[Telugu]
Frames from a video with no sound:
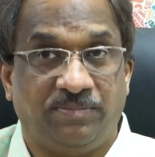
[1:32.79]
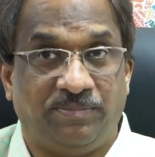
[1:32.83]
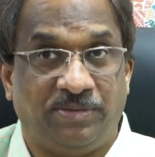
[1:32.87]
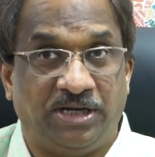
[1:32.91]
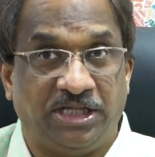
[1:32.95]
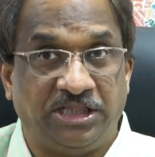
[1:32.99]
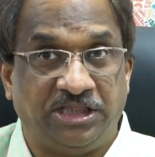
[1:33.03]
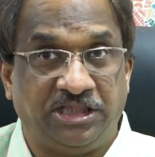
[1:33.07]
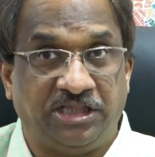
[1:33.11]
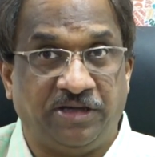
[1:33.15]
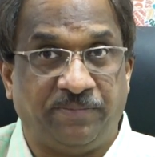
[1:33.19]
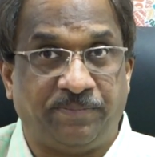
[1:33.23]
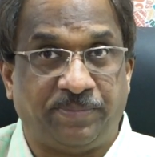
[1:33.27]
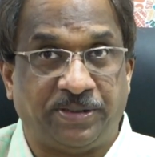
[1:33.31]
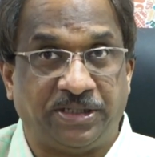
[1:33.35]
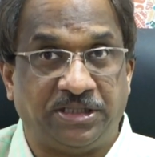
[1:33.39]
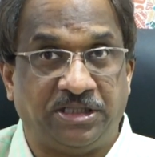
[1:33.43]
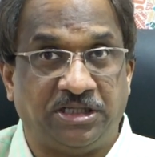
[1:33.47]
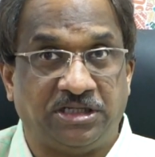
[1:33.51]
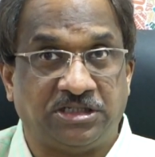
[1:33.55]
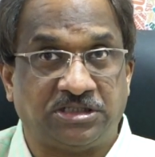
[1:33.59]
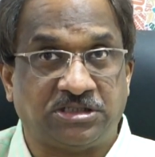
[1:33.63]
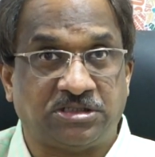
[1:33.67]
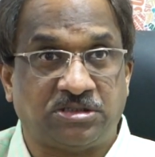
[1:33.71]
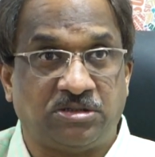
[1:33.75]

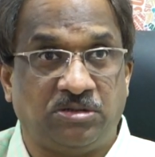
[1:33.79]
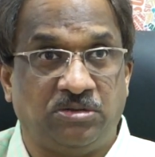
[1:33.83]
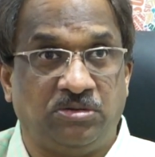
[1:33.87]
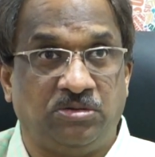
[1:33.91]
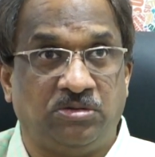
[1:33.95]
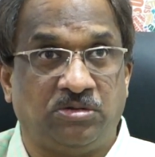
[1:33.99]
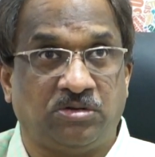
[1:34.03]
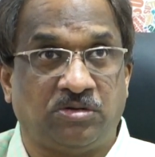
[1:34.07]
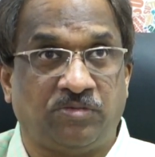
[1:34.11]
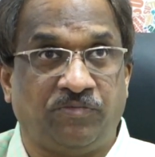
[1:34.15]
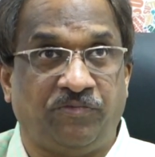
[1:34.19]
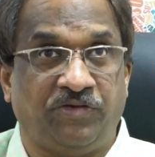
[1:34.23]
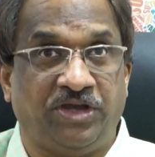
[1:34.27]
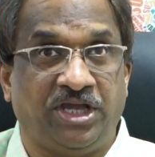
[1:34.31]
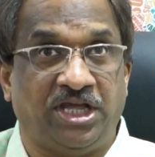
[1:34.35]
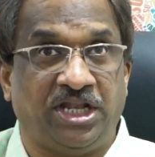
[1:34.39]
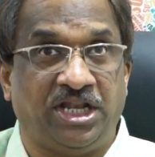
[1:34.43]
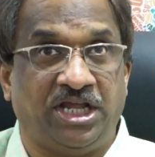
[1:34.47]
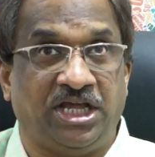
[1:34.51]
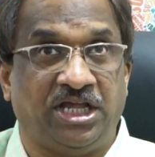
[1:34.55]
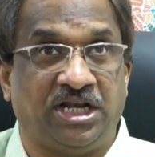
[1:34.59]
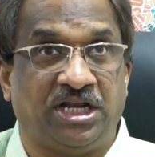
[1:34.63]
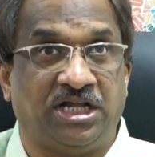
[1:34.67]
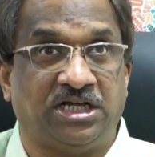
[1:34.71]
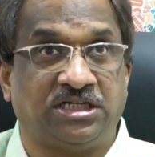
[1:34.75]
మధ్యప్రదేశ్లో
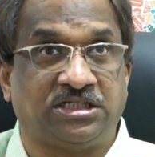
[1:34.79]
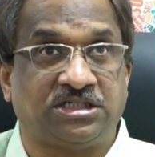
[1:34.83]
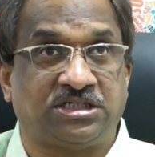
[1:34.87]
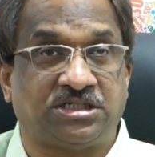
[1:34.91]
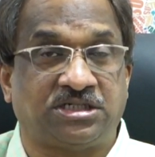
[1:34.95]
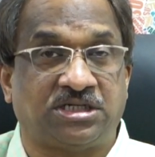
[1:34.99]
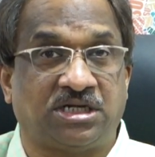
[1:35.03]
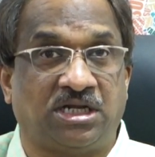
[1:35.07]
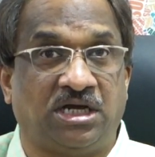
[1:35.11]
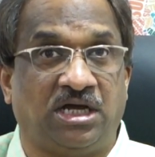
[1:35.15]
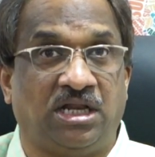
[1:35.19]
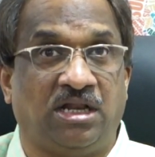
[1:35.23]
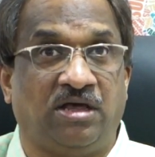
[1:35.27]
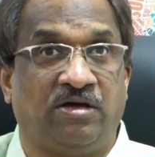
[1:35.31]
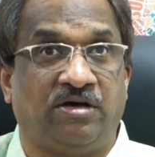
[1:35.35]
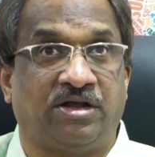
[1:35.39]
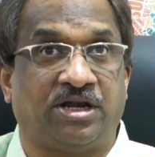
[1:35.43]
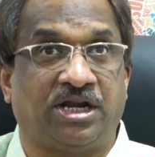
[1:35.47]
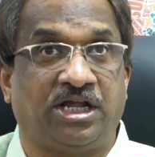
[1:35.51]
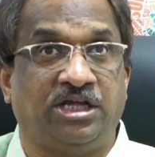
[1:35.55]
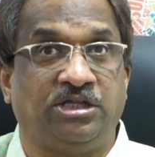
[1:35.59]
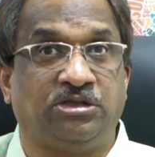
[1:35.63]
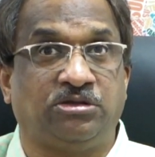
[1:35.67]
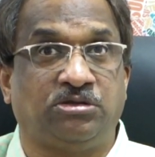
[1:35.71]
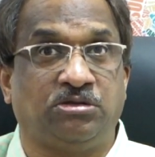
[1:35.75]
వేరే రాష్ట్రాల
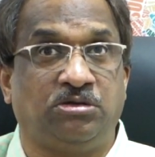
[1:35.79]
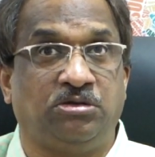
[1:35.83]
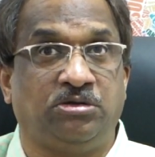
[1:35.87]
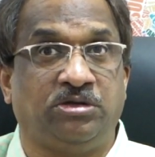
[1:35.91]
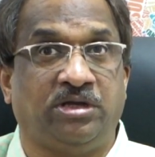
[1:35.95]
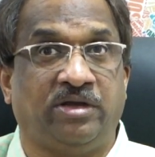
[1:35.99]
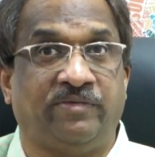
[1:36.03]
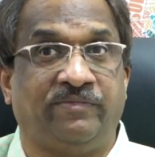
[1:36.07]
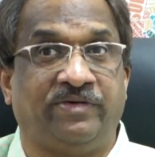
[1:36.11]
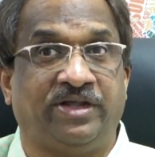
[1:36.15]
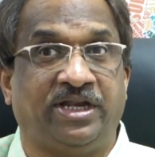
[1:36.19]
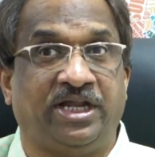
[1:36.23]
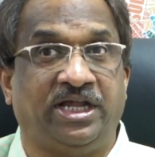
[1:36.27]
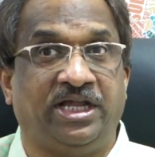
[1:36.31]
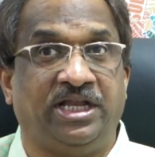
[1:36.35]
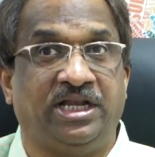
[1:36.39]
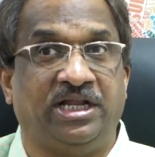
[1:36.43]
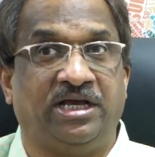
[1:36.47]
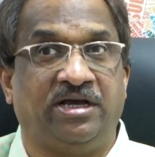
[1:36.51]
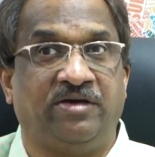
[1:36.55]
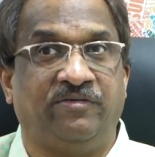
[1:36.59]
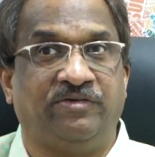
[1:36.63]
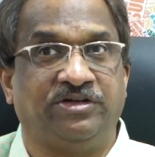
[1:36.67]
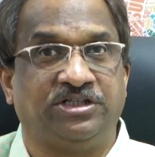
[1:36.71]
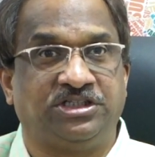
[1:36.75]
రైతులు
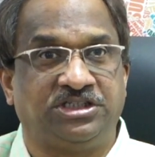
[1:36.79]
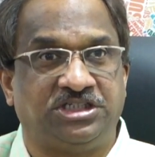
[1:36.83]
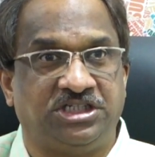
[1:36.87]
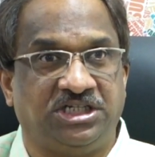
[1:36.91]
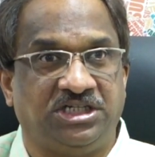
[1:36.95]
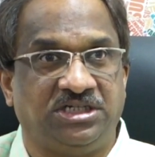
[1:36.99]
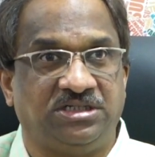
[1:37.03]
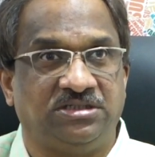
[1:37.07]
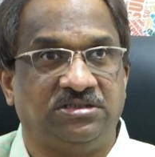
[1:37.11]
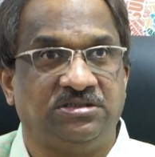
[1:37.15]
ఎవరైనా వచ్చి